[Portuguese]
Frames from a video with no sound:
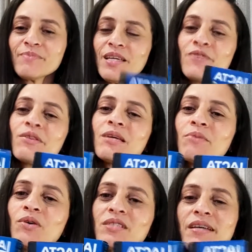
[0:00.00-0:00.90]
Eu não
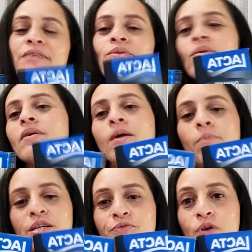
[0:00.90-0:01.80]
lembro ao certo,
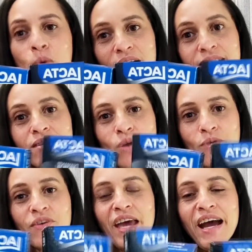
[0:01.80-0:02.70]
mas foi quase
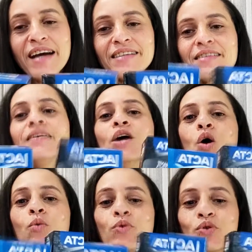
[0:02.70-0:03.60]
9 reais.
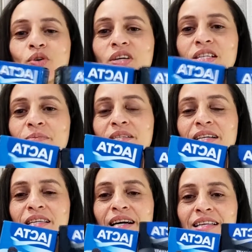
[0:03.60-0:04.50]
O Bruno quis me
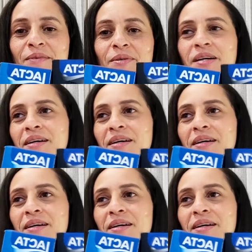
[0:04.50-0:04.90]
esganar, né amor?